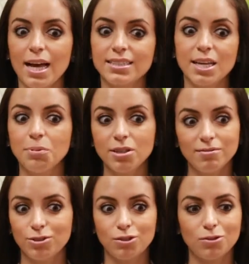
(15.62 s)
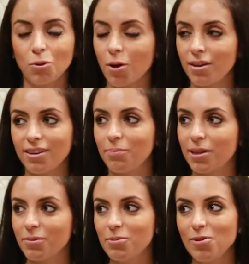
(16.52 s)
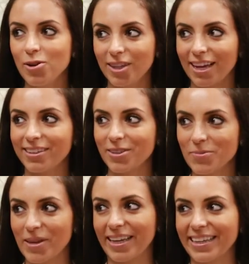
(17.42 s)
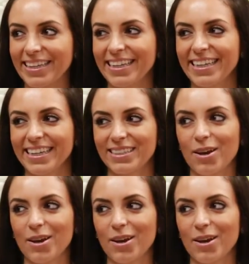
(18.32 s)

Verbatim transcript: Mariana Moreira Neves, autora do livro Bullying